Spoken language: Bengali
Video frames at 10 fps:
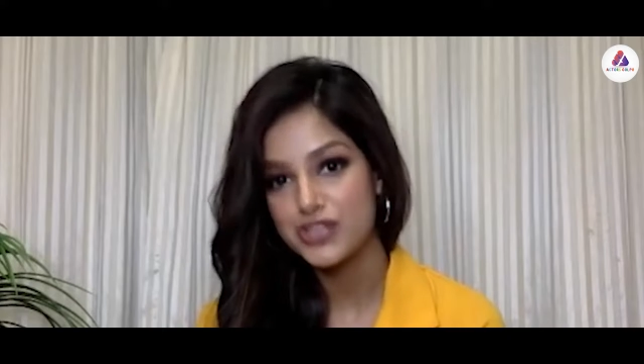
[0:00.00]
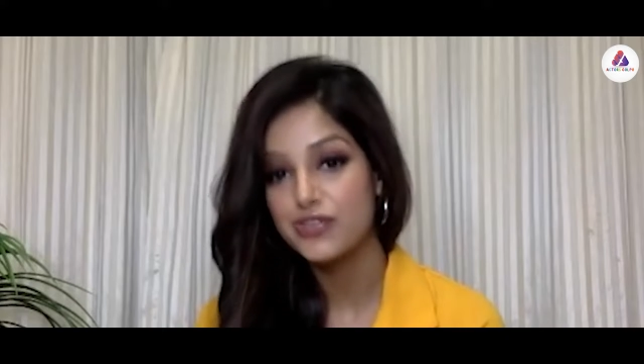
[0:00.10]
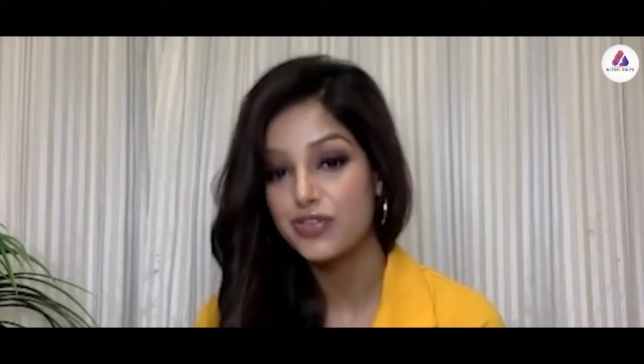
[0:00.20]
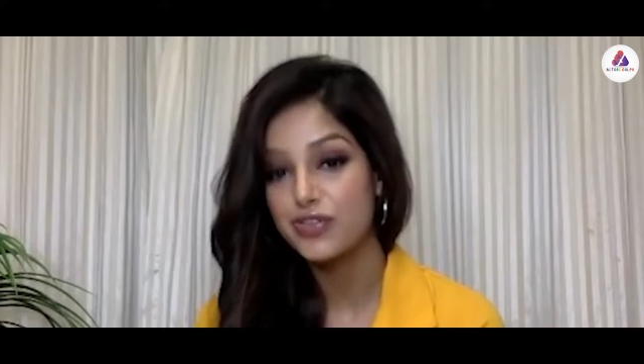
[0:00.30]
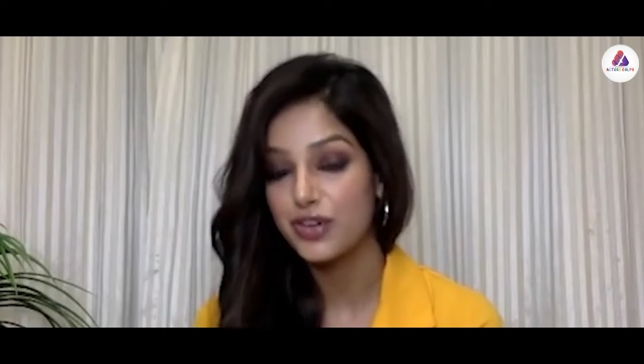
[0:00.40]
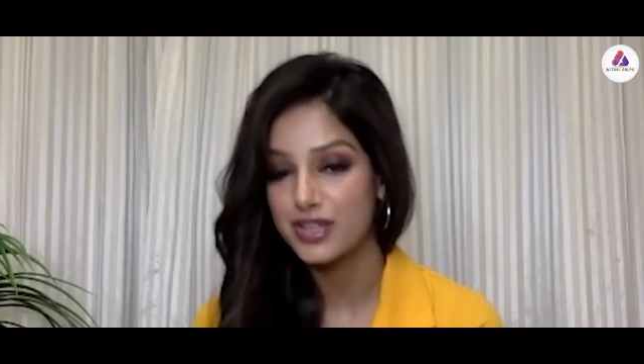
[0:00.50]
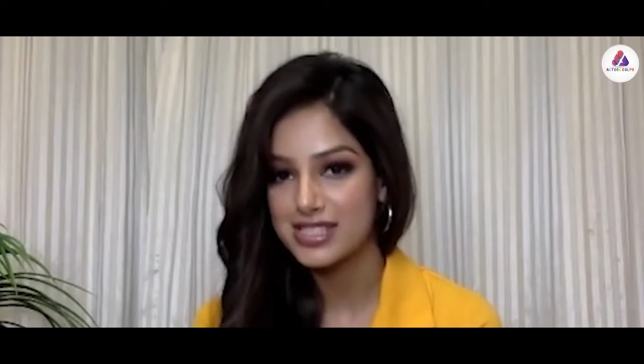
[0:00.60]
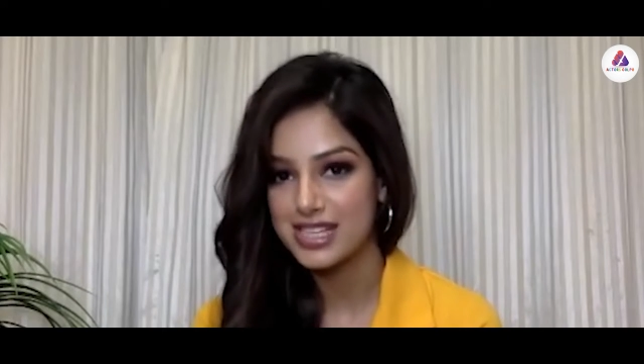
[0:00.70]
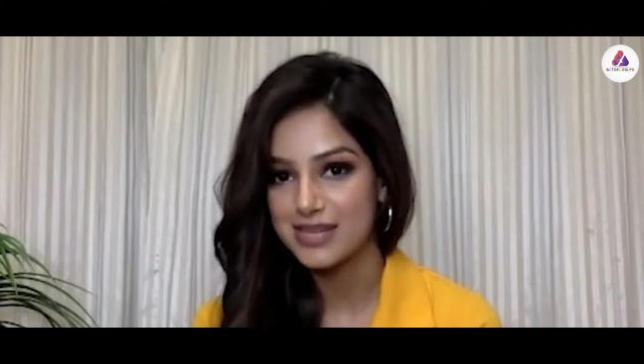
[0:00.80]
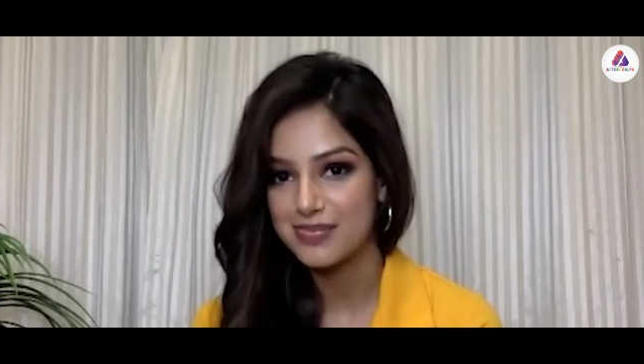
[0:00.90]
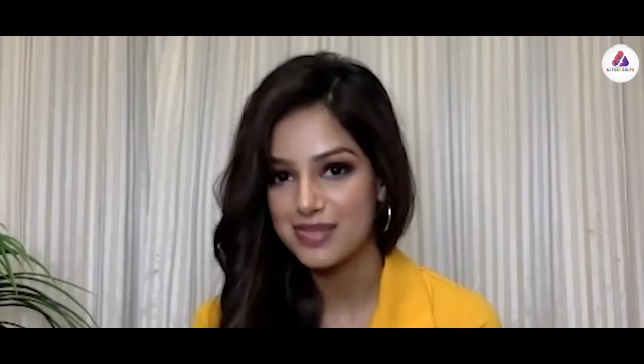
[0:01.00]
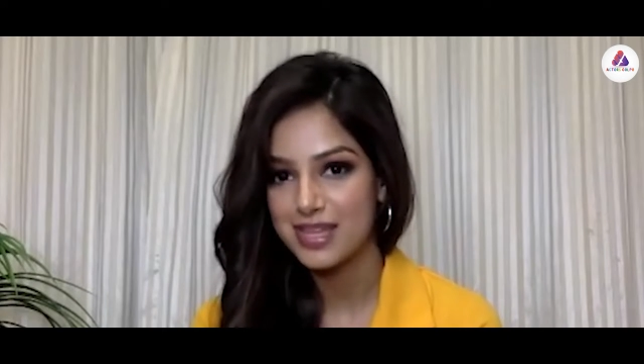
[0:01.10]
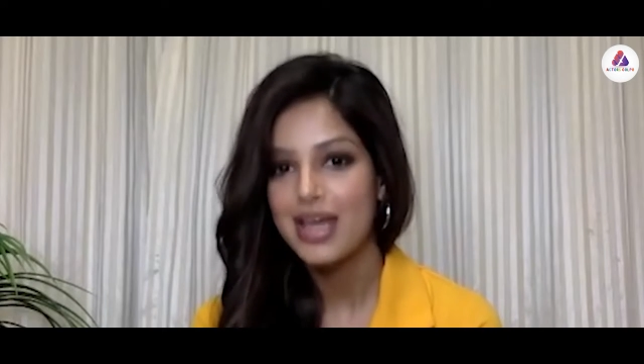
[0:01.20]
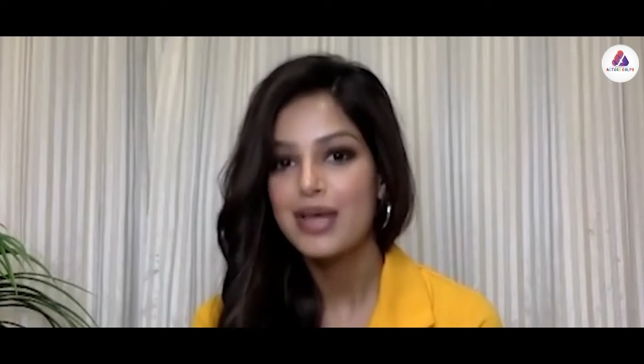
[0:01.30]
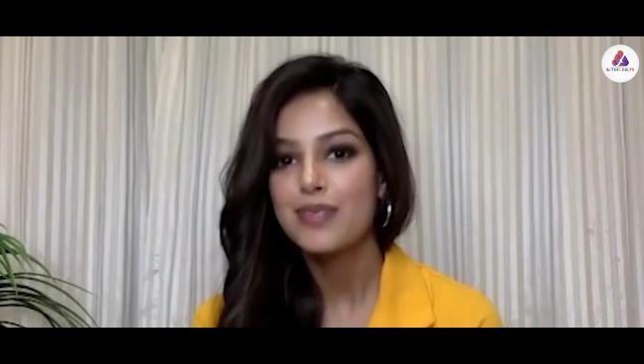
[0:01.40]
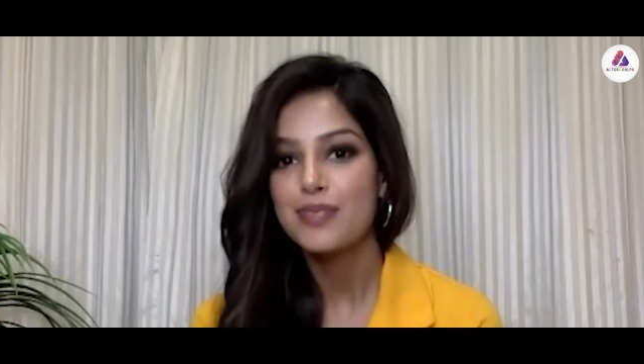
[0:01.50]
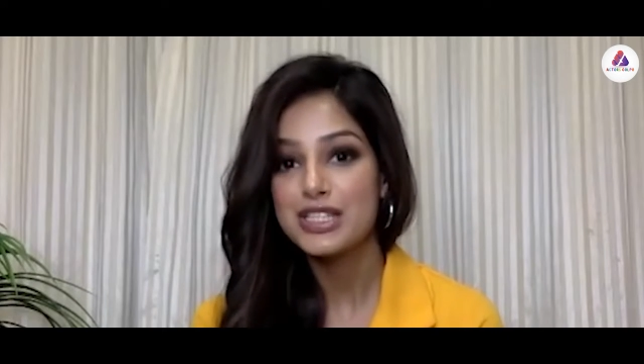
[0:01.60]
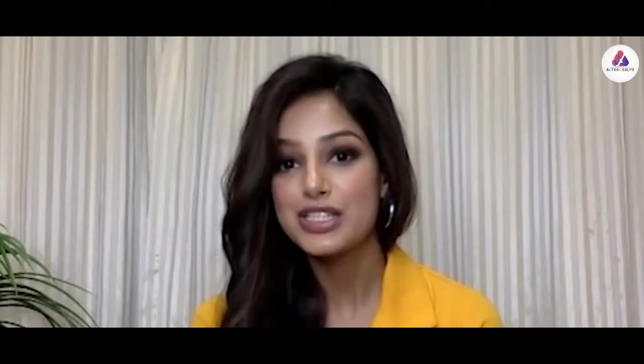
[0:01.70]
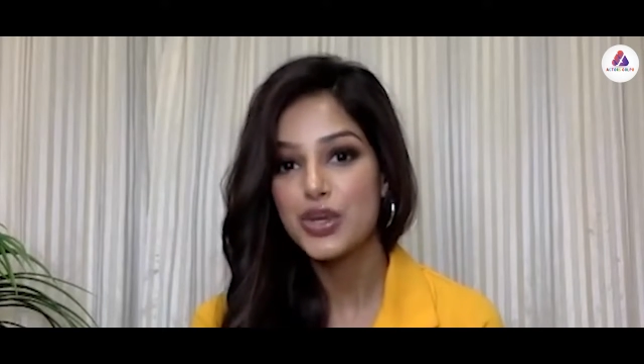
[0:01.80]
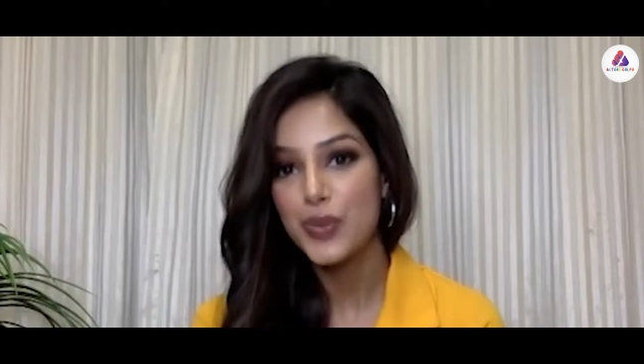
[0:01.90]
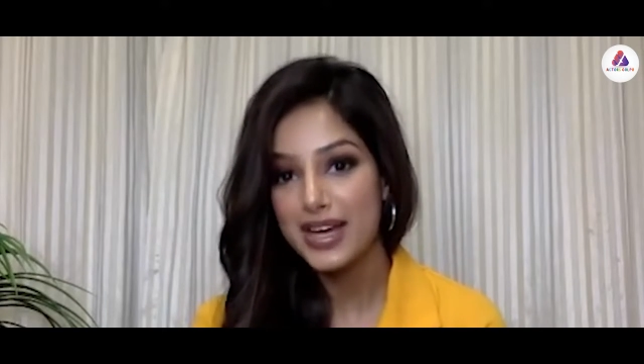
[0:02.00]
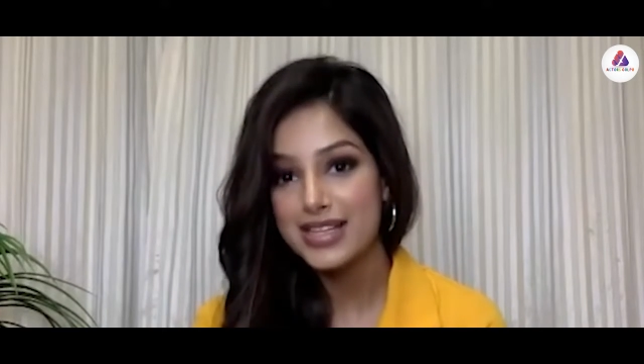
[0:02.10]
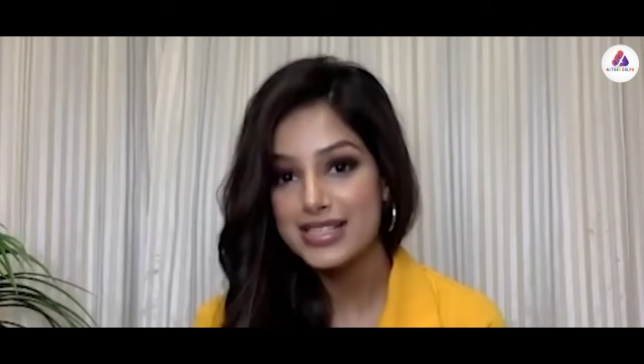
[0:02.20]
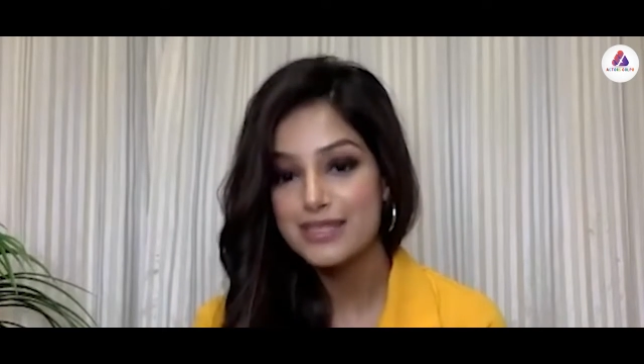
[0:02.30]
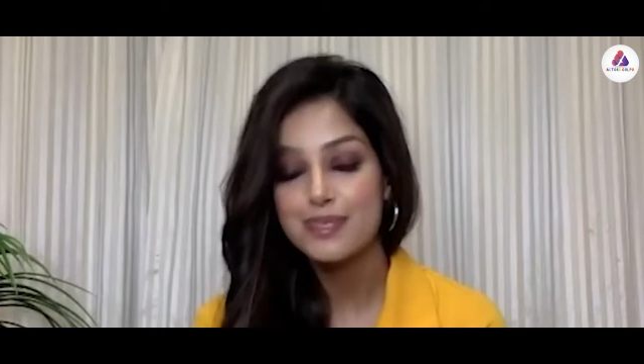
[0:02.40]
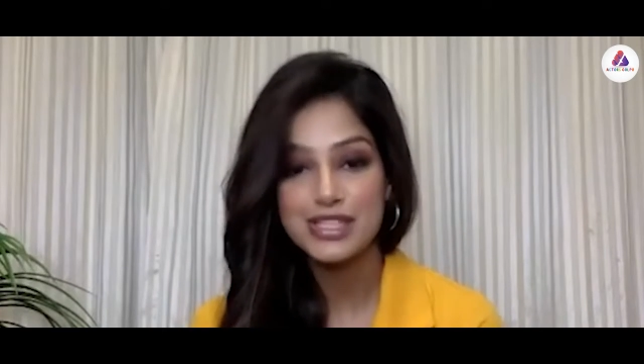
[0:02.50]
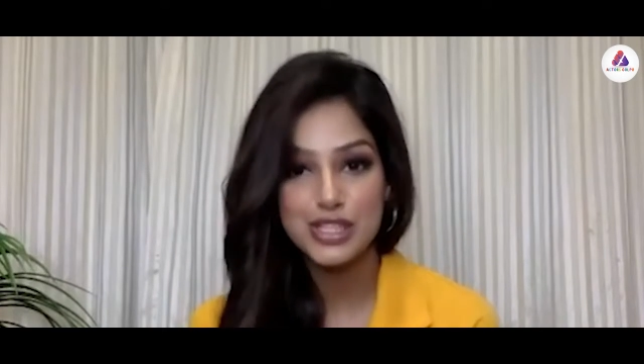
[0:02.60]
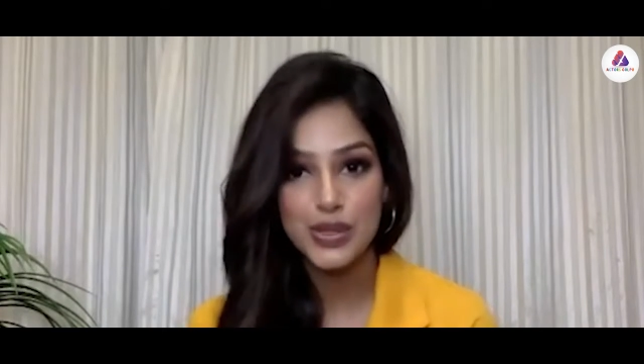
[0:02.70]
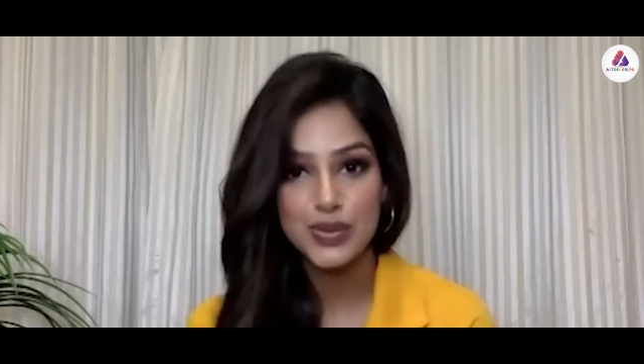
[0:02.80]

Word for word: আন্দ্রেয়া মেসা শেষবার যে বছর ভারত মিস